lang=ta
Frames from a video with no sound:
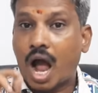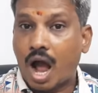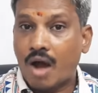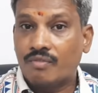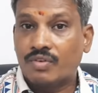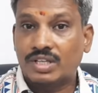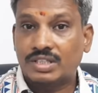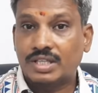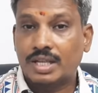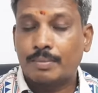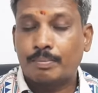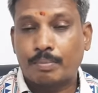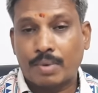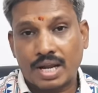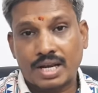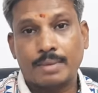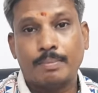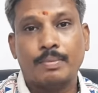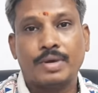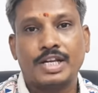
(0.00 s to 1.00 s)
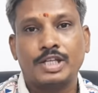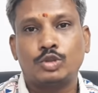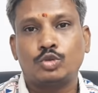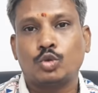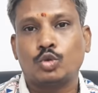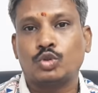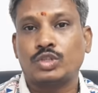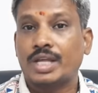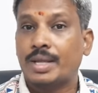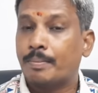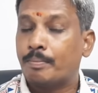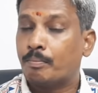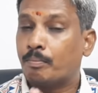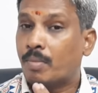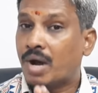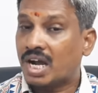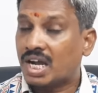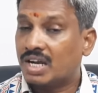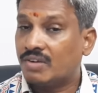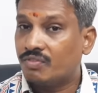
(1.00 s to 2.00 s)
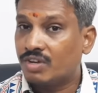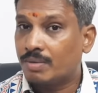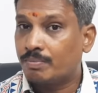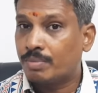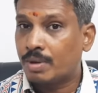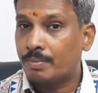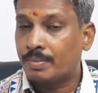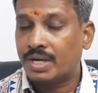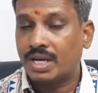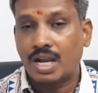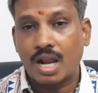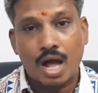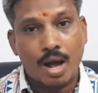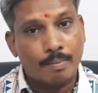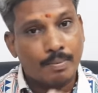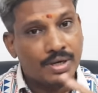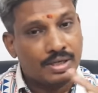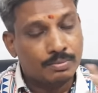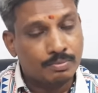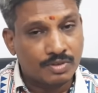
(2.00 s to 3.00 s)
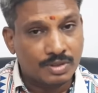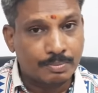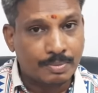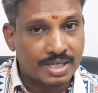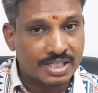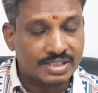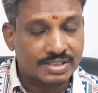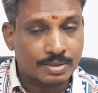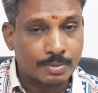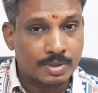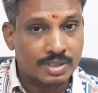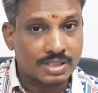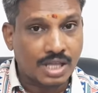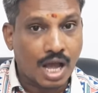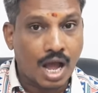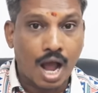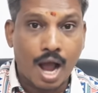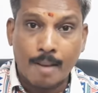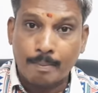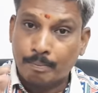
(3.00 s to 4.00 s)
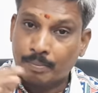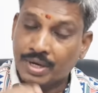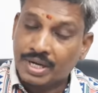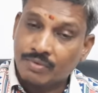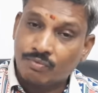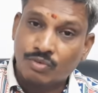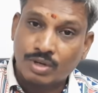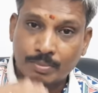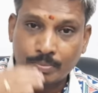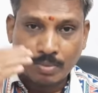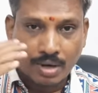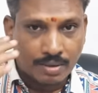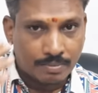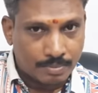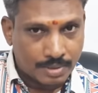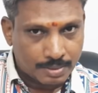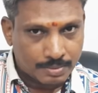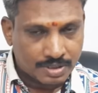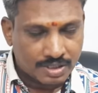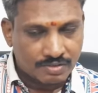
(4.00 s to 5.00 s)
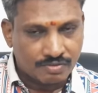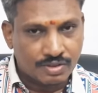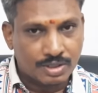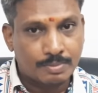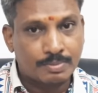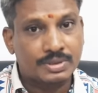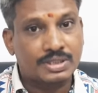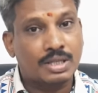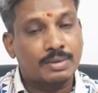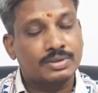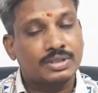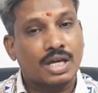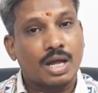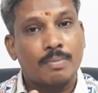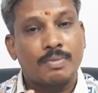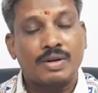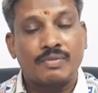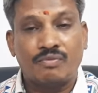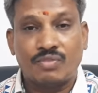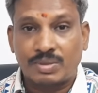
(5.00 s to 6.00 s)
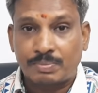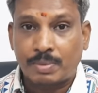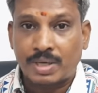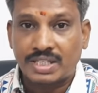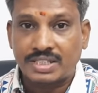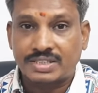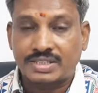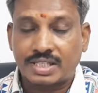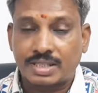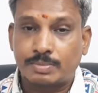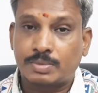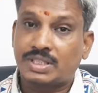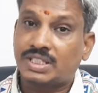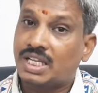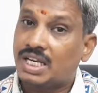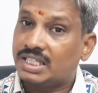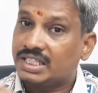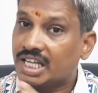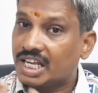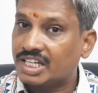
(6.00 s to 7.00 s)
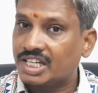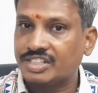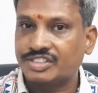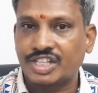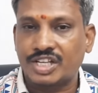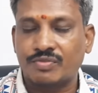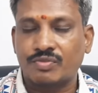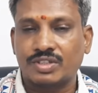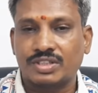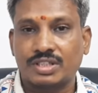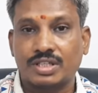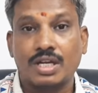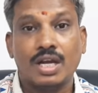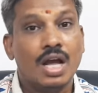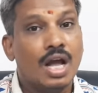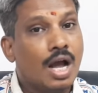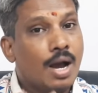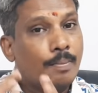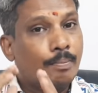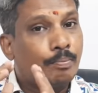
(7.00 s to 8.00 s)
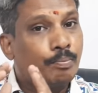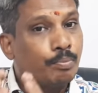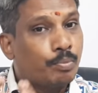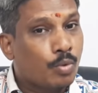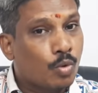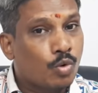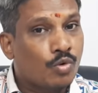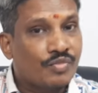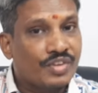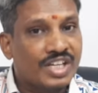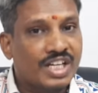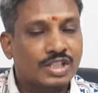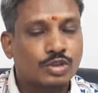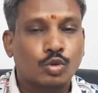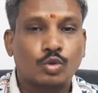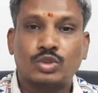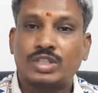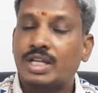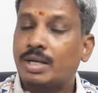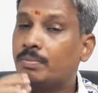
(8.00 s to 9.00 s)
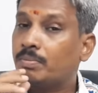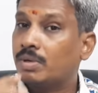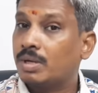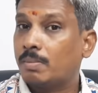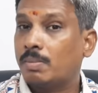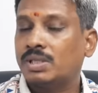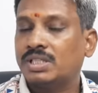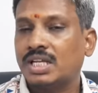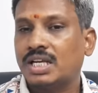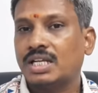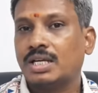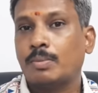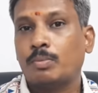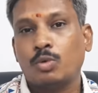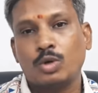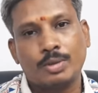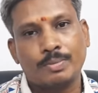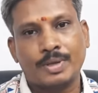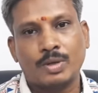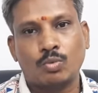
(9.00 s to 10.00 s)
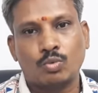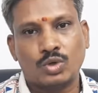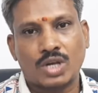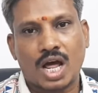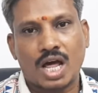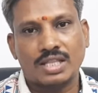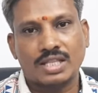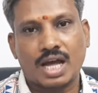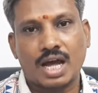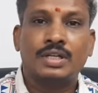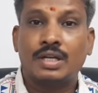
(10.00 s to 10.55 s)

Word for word: அவர் தன் பரம்பரை சொத்தை மகள் விருப்பமில்லாமல் விற்க முடியுமா அப்படி அவர் மகளுக்கு பங்கு தராமல் விற்கும் பட்சத்தில் என்ன செய்வது பூர்வீக சொத்தில் பெண்களுக்கு உரிமை உள்ளதா